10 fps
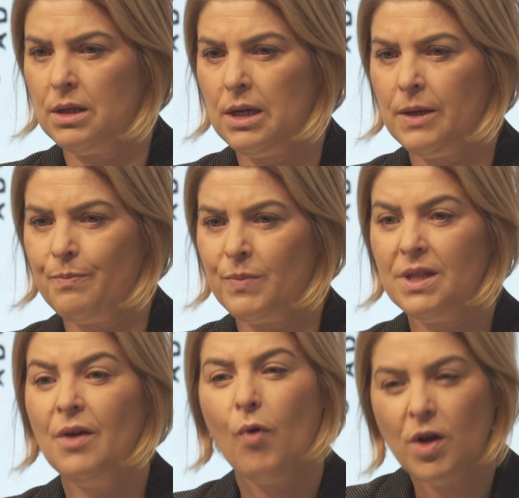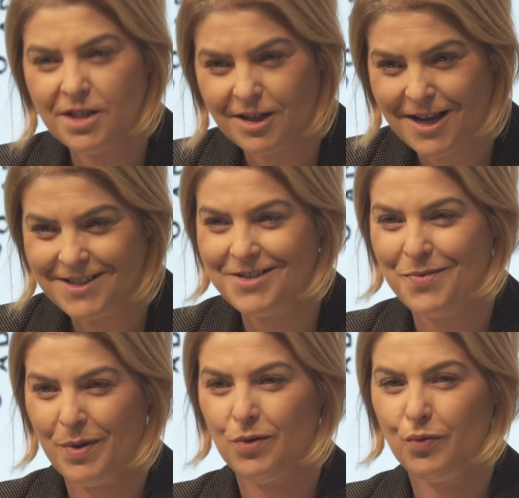vão ter lugar no próximo ano.
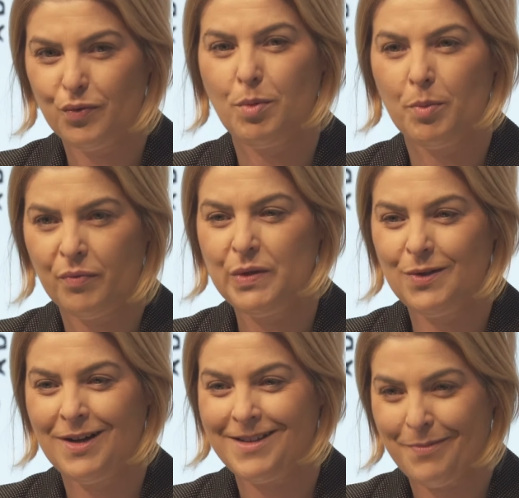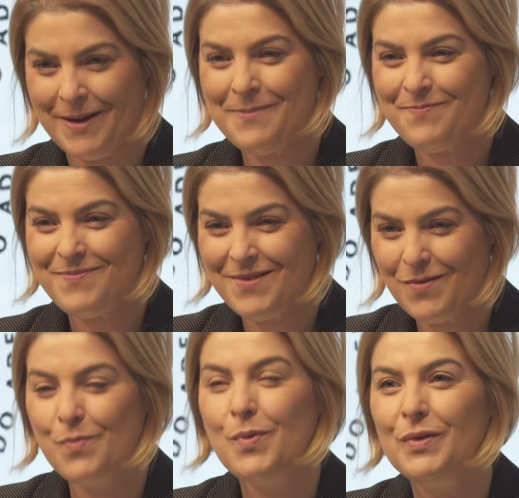Daquilo que trabalhámos de manhã, falámos
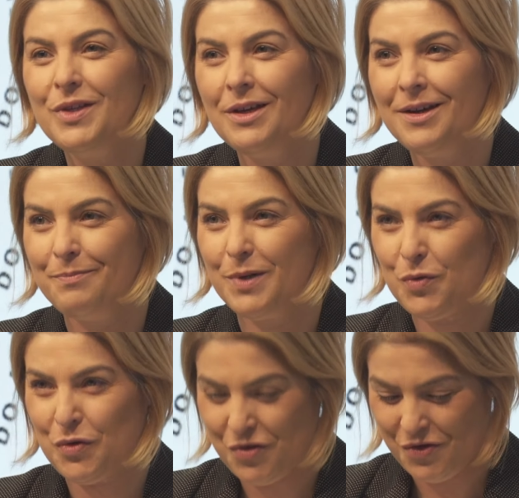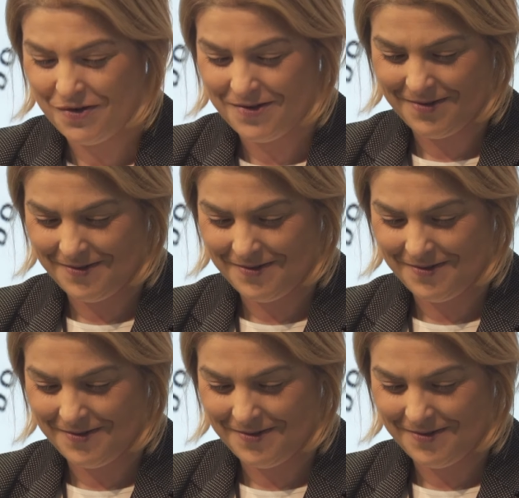essencialmente da, do